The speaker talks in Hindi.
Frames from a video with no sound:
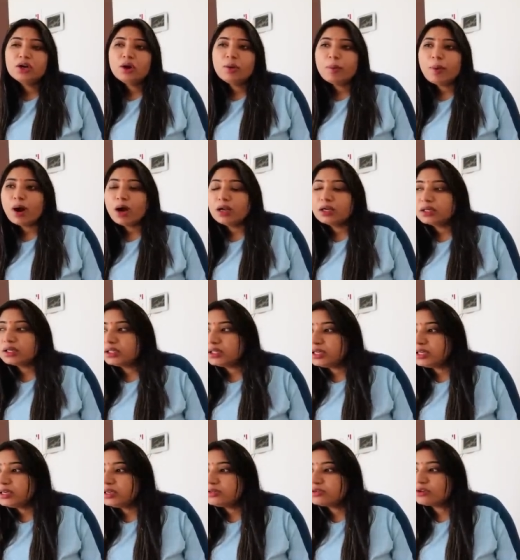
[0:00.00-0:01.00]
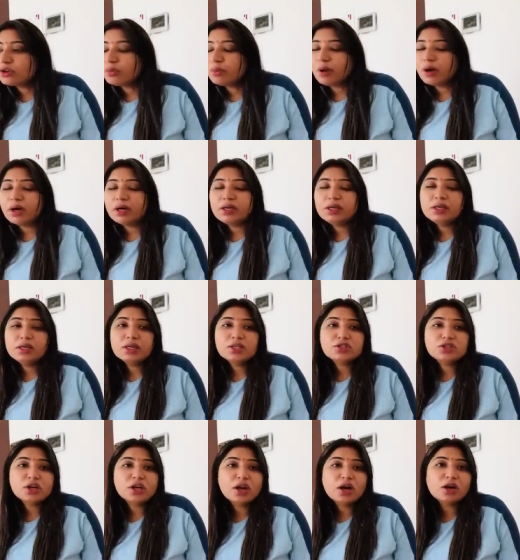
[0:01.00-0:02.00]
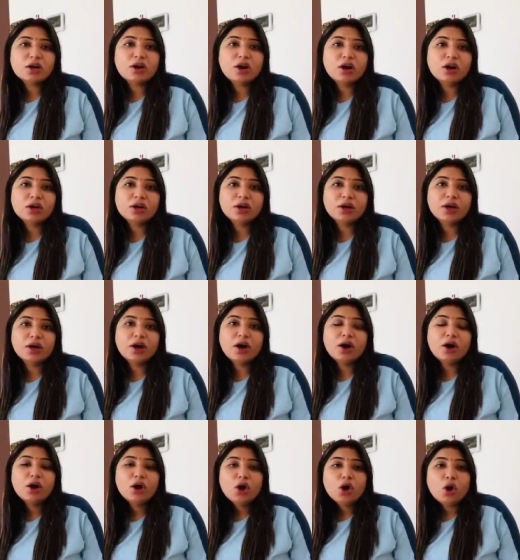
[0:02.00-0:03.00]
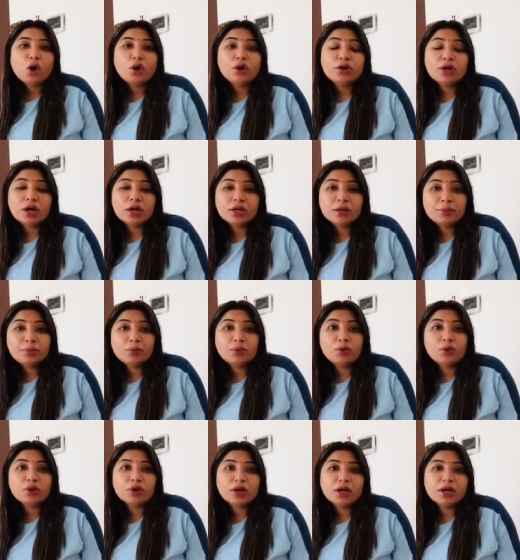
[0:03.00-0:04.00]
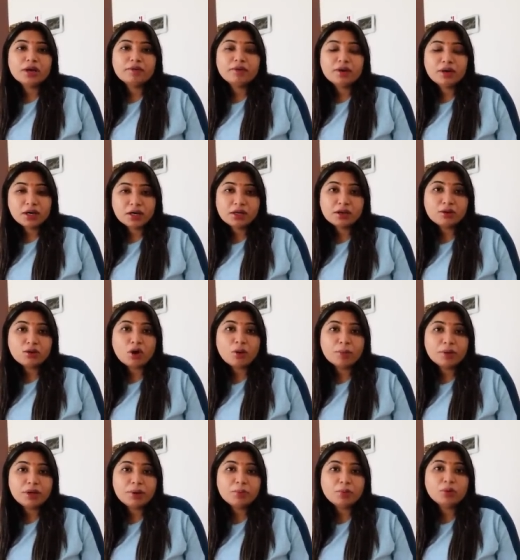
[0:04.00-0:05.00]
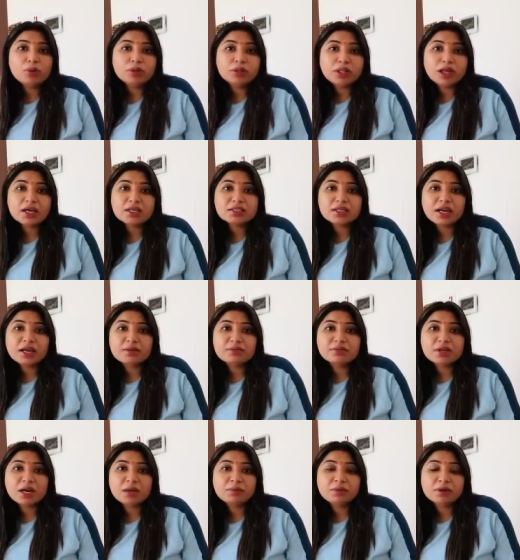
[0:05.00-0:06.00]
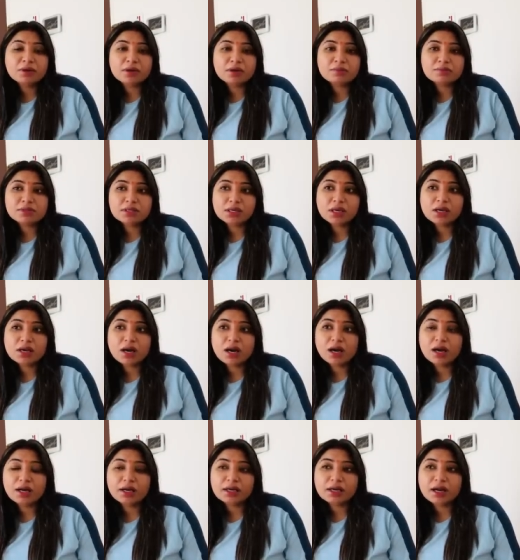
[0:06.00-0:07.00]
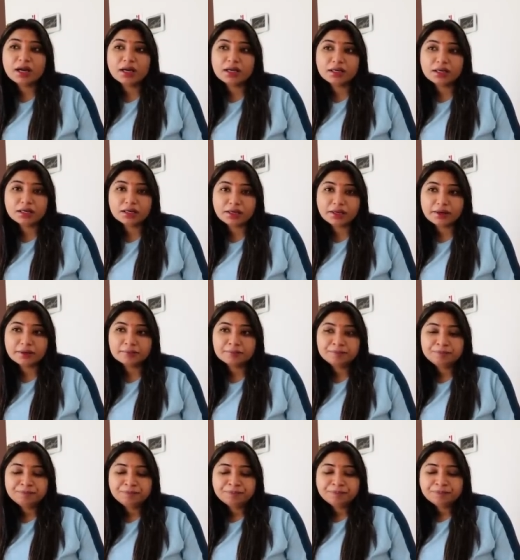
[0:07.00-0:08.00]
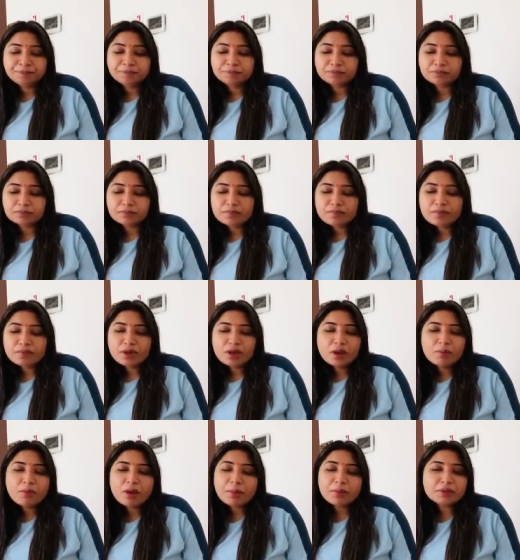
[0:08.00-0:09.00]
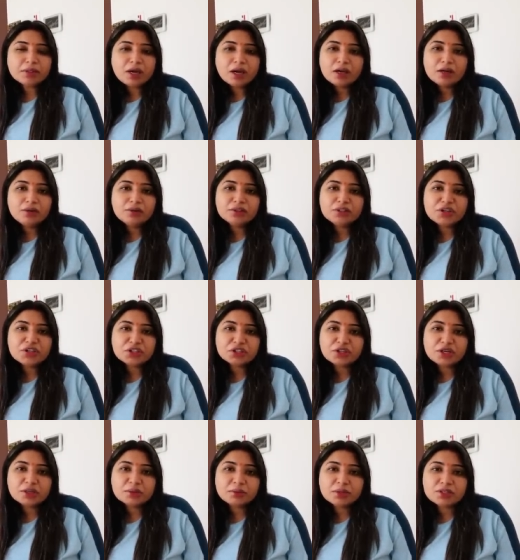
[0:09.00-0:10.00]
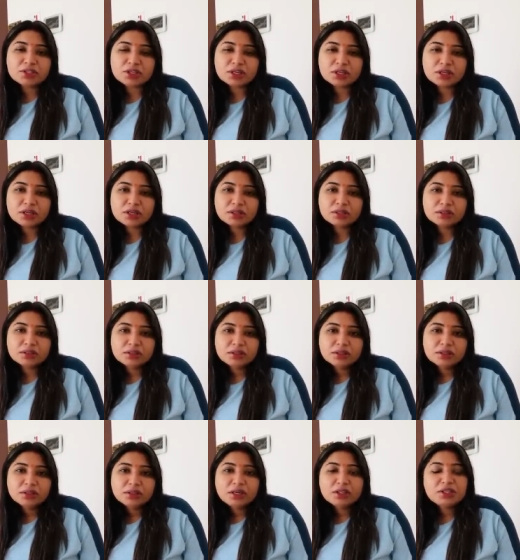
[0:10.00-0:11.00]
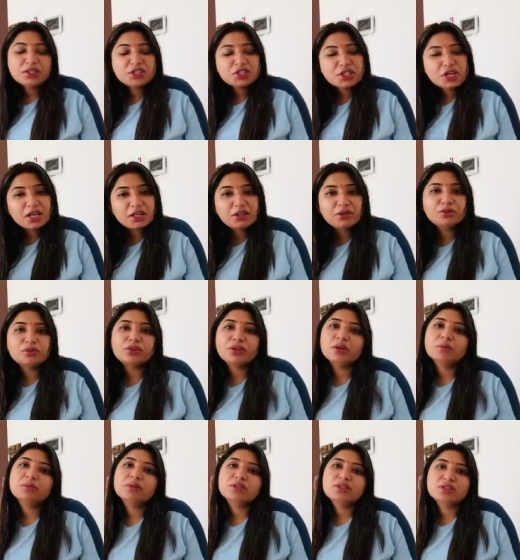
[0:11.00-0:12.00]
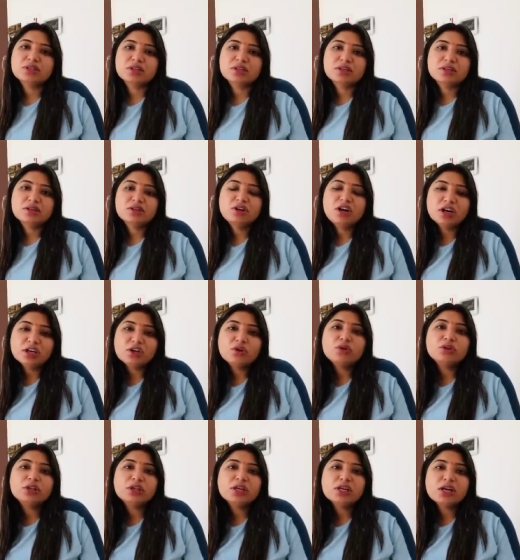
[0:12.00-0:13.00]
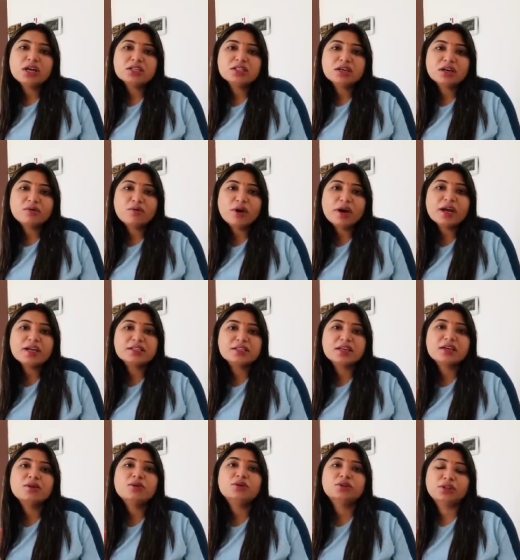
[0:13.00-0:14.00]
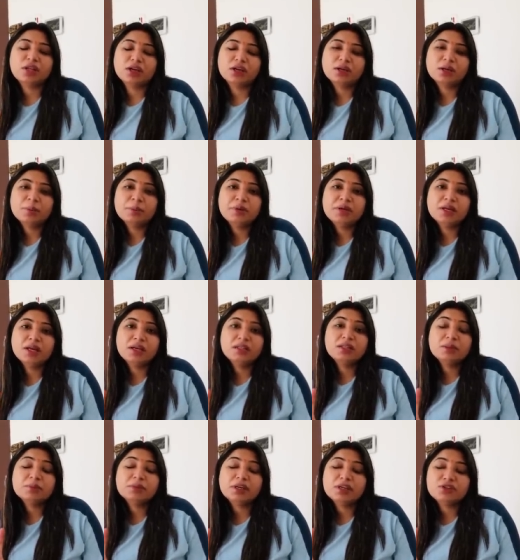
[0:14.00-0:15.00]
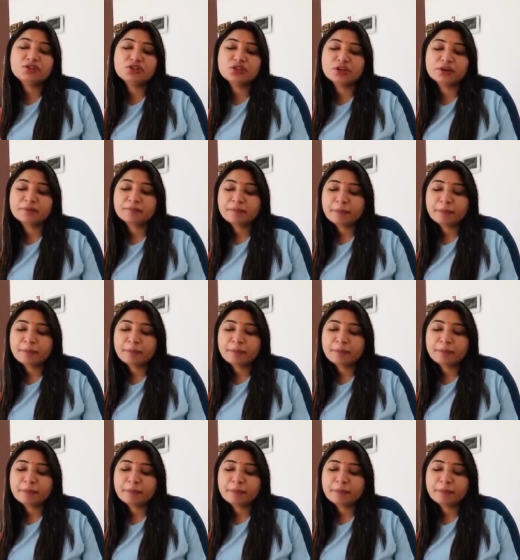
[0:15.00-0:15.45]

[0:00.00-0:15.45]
बालकनीज की भाई ये चला कहाँ गया और न ये बोल रहा है न ये नॉर्मली बोलता है साहिब साहिब के नाम से कि कहाँ है कहाँ है करके मैं बता रही हूँ इतना शैतान बच्चा ना इतने शैतानी होते हैं बच्चे लड़के होते हैं ना खासकर वो ऐसे ही होते हैं कमीने एकदम कंजर